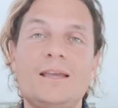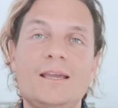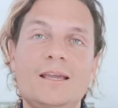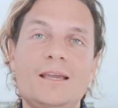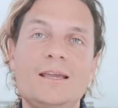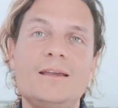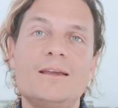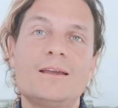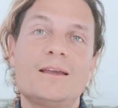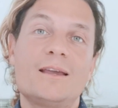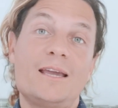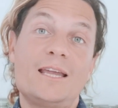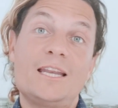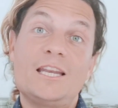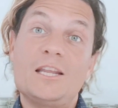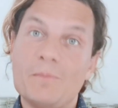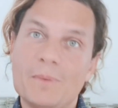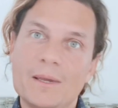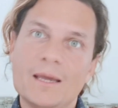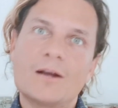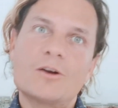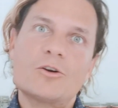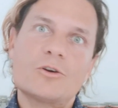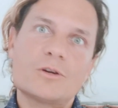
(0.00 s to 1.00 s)
y en
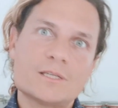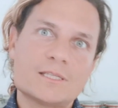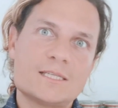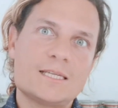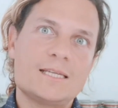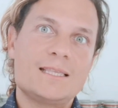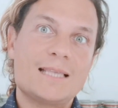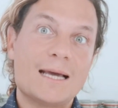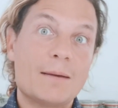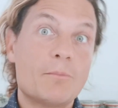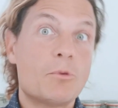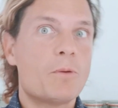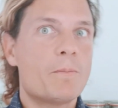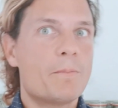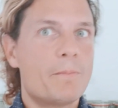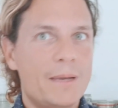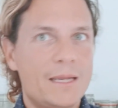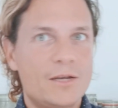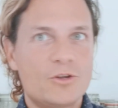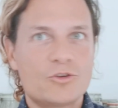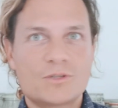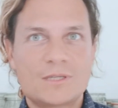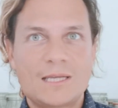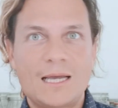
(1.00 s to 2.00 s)
invierno necesitamos
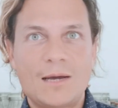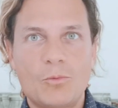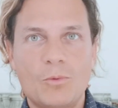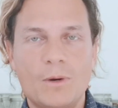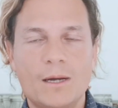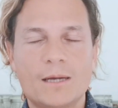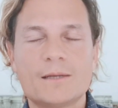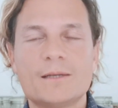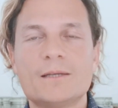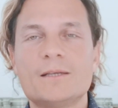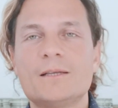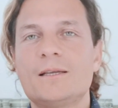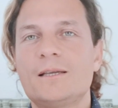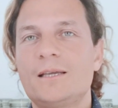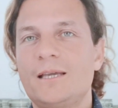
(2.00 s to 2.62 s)
menos agua.